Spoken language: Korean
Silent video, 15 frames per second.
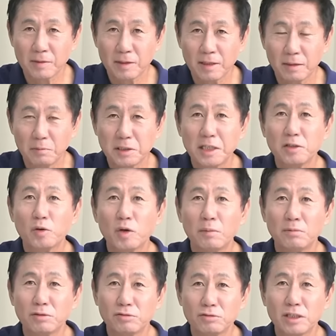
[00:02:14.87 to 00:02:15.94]
한번 제대로 한번
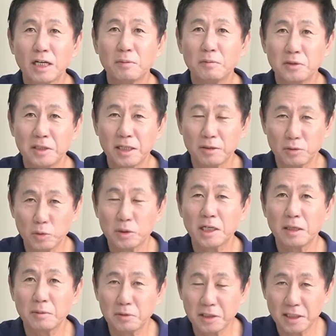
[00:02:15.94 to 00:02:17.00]
수사해 보세요.
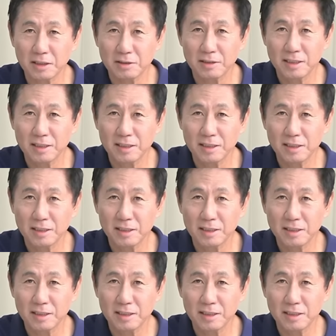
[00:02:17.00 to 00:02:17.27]
조사해 보세요.